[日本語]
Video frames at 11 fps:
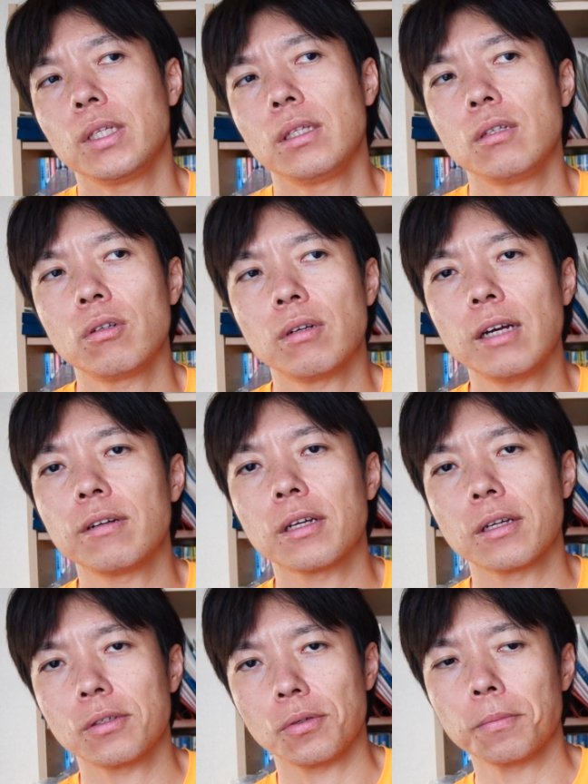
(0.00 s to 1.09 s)
いろいろあるわ
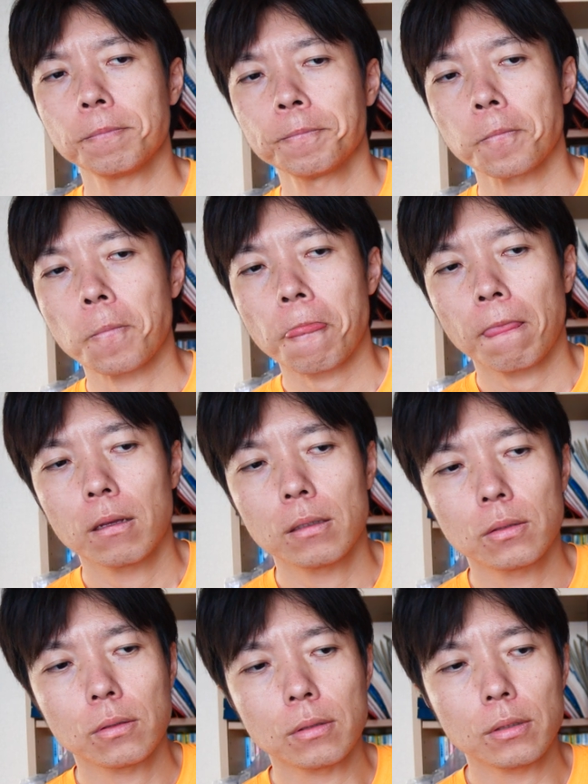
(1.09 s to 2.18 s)
けですよ
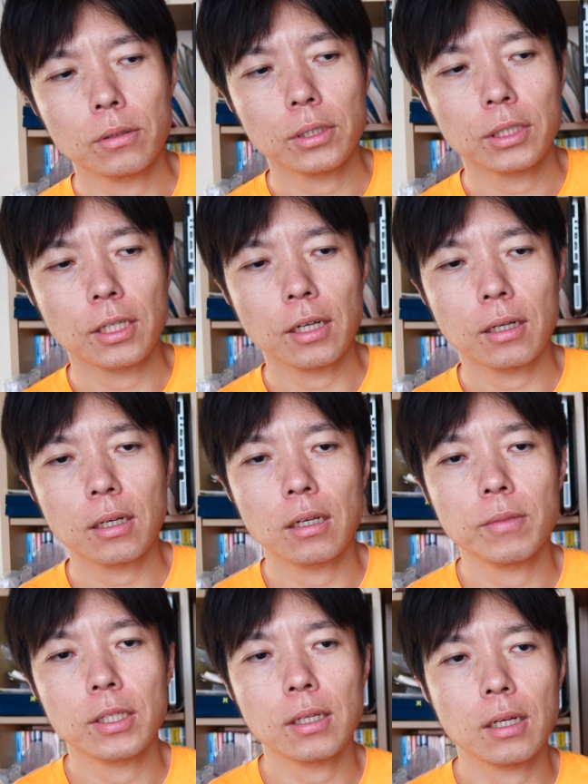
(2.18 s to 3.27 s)
そういう視点から
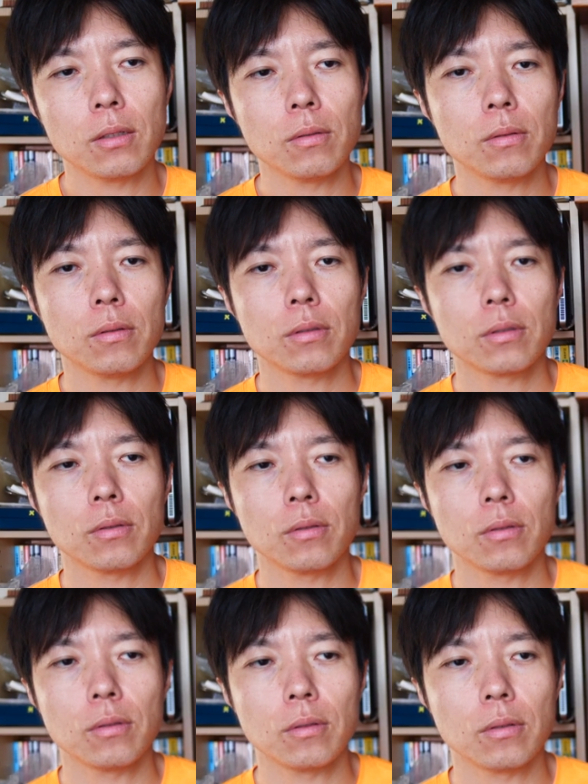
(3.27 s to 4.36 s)
見たのそ
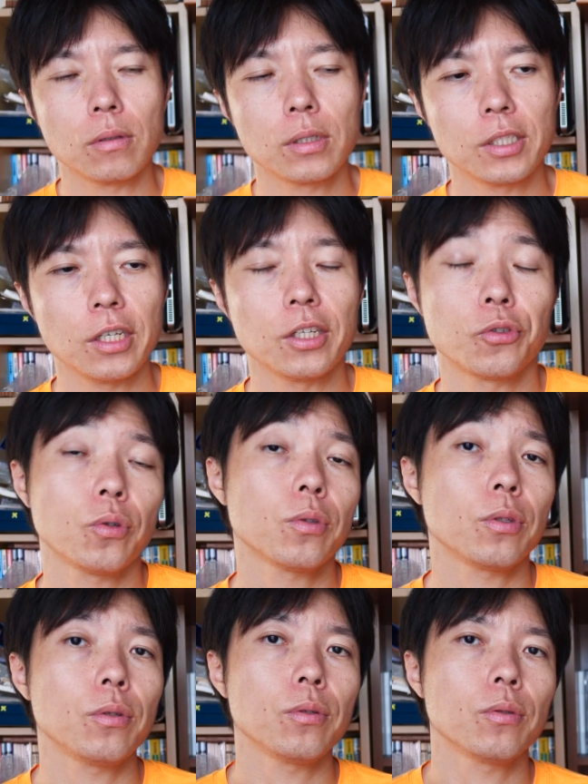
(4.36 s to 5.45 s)
の成長っ
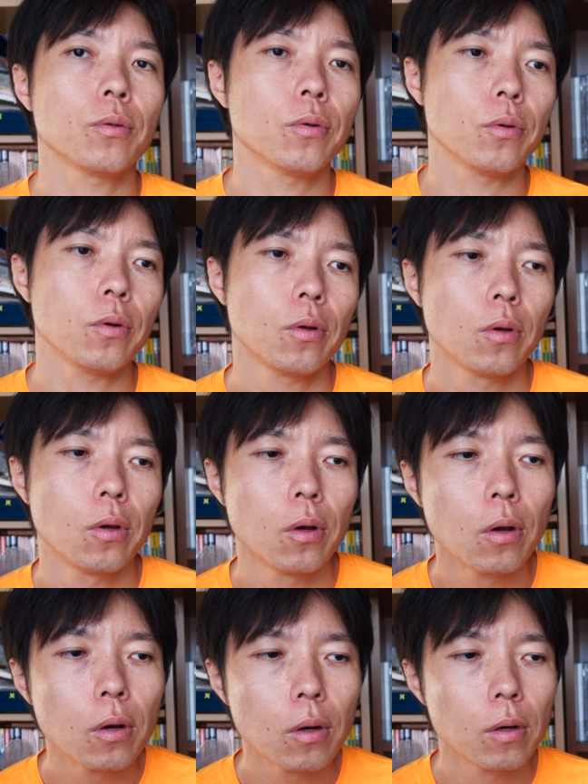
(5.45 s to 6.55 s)
ていうところ
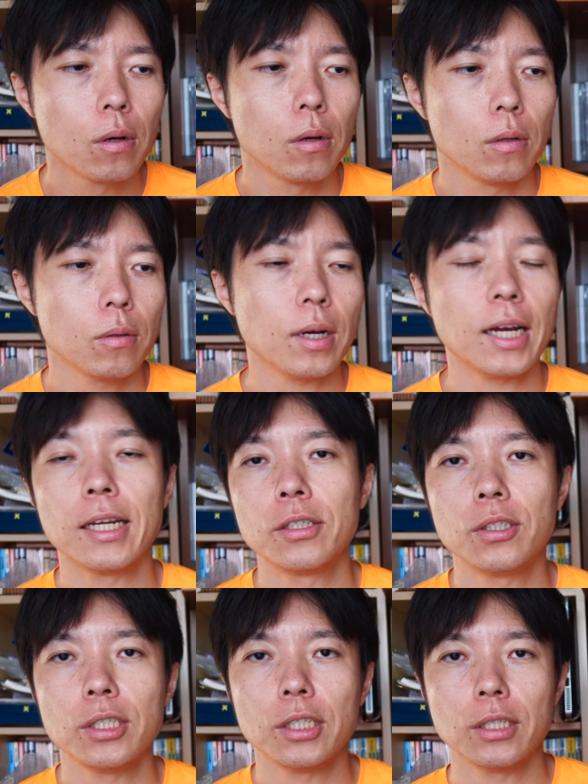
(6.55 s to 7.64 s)
の
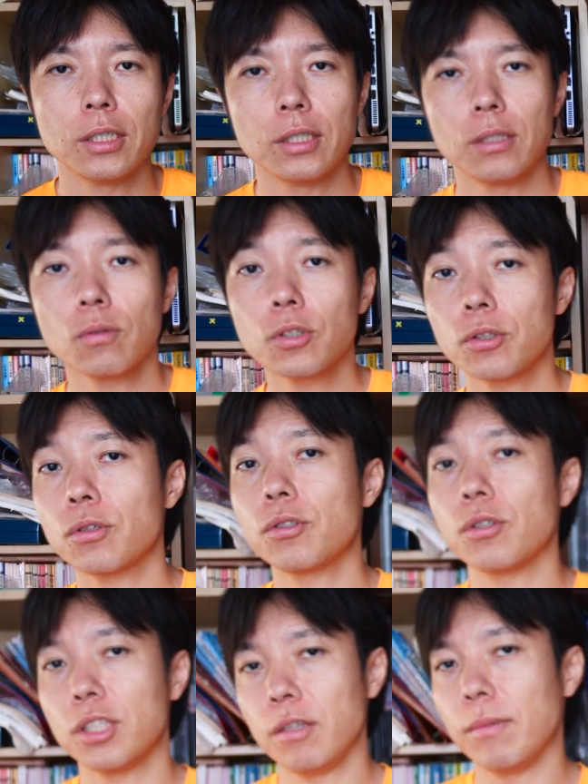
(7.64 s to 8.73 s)
話の一つ
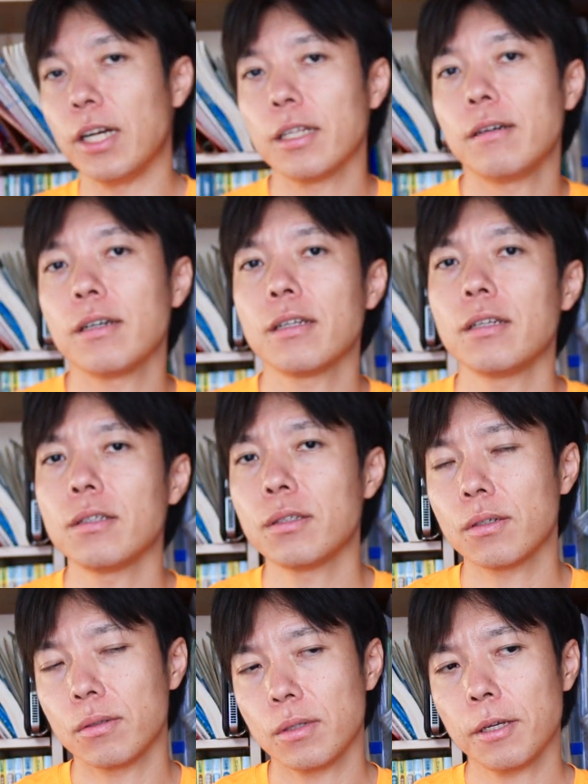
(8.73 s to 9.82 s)
として今挙げたわけなんで
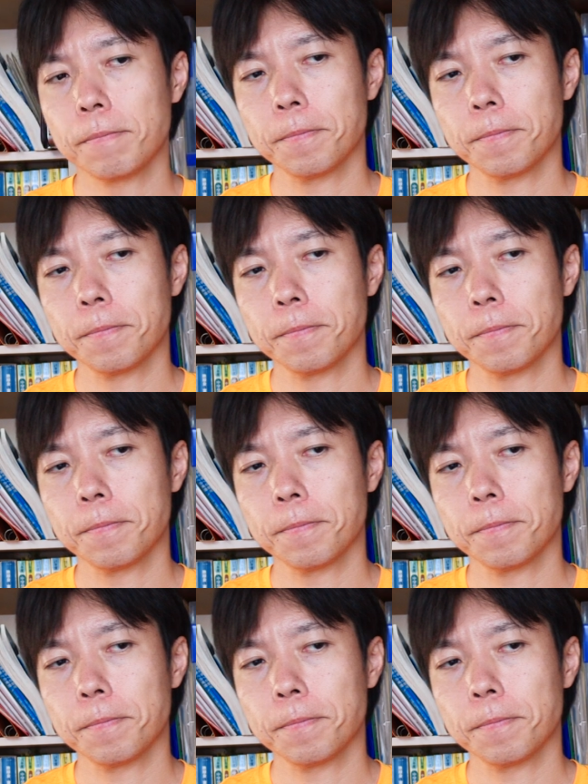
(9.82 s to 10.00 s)
すけどね